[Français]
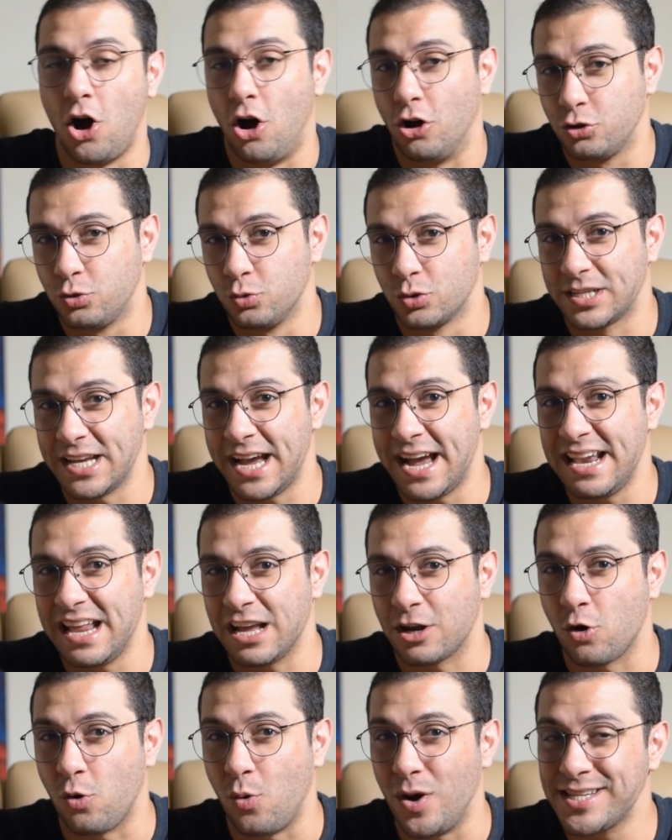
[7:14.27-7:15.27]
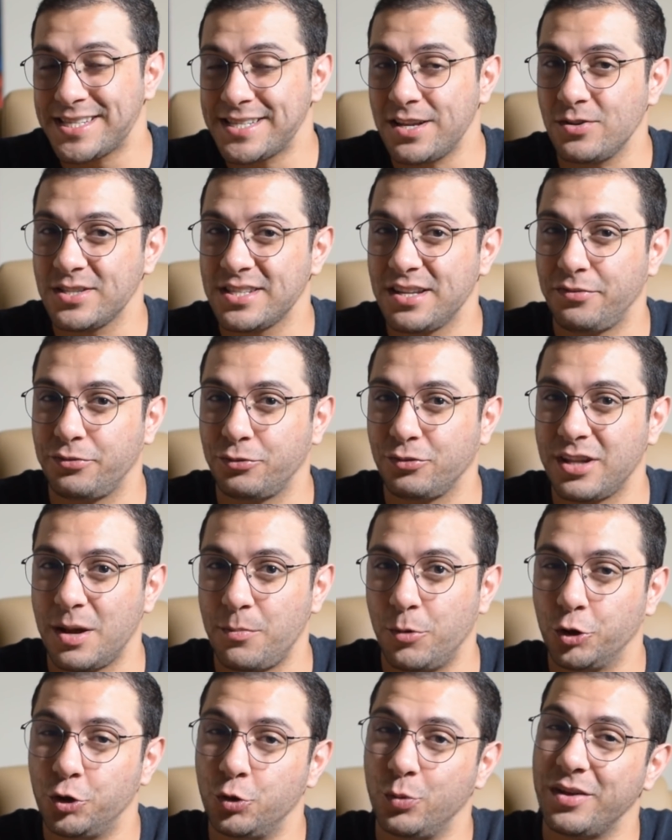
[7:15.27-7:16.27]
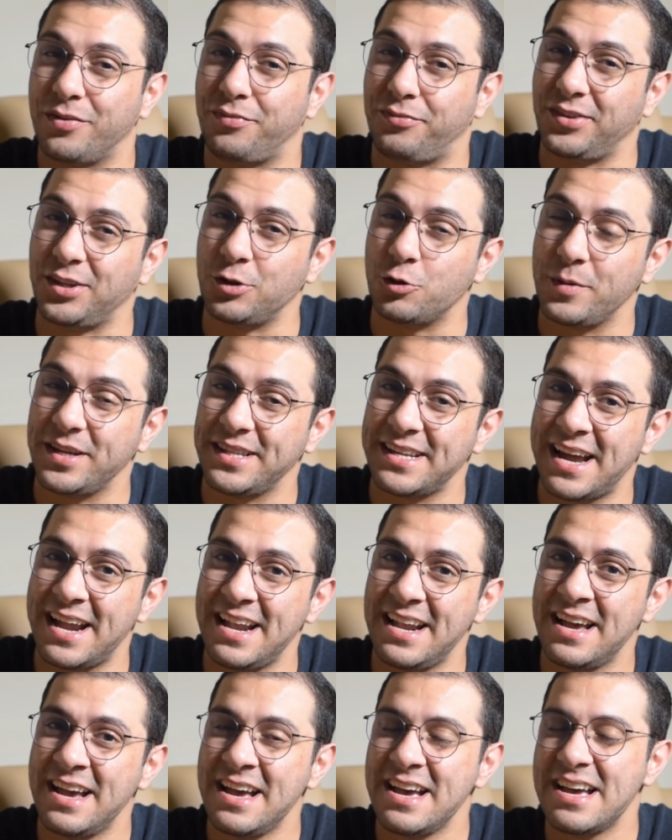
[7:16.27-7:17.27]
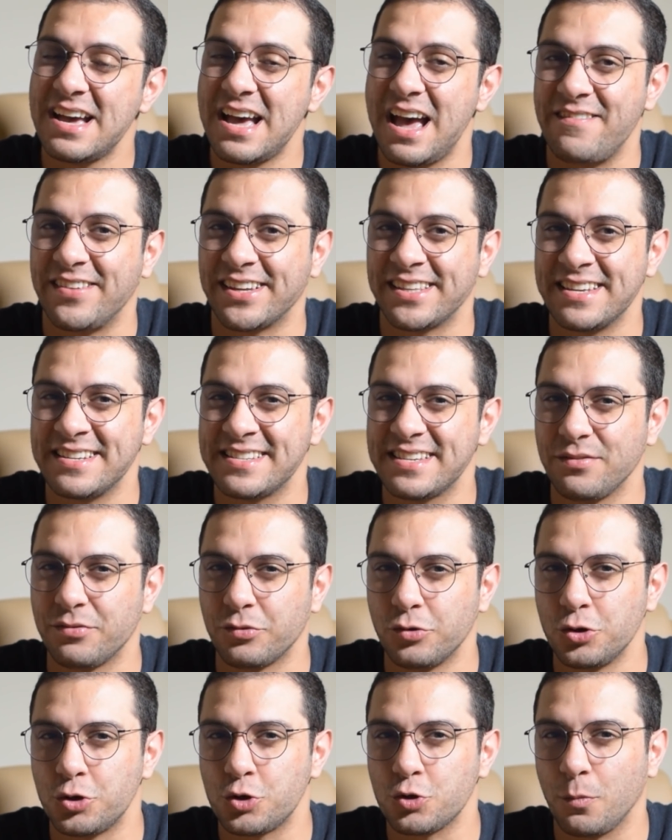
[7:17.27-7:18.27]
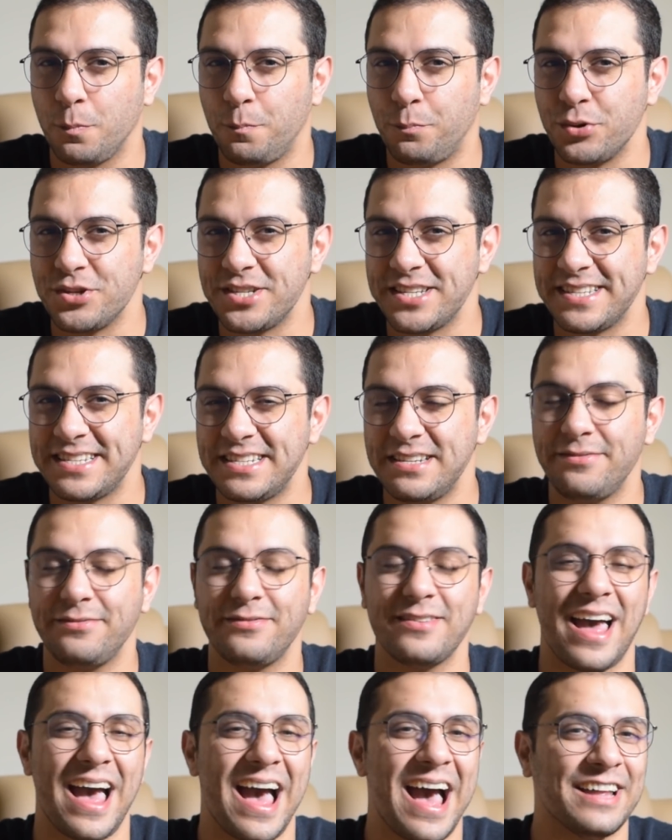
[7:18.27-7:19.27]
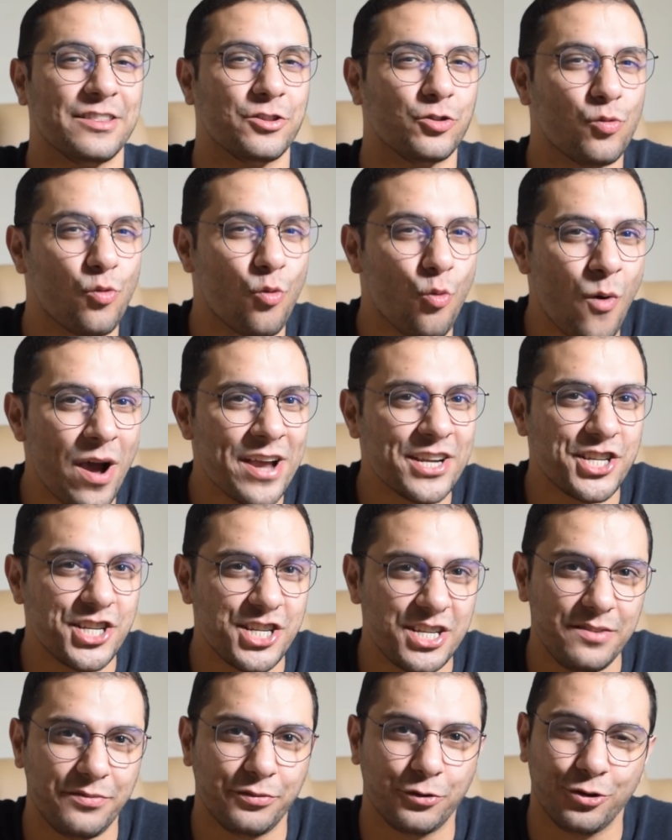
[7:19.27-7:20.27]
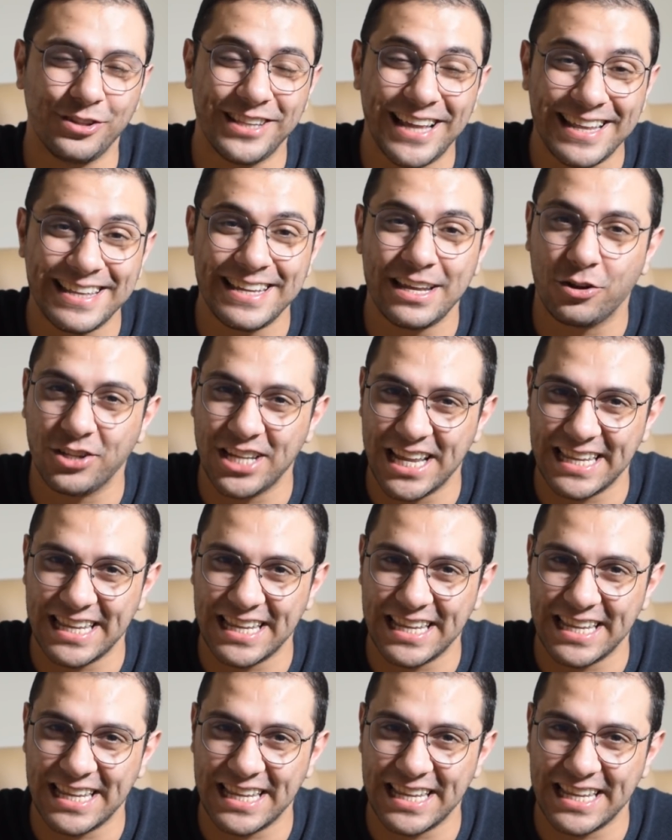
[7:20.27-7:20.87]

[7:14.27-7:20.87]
En tout cas, la croissance des fondamentaux est phénoménale, avec des évolutions positives à trois chiffres d'année en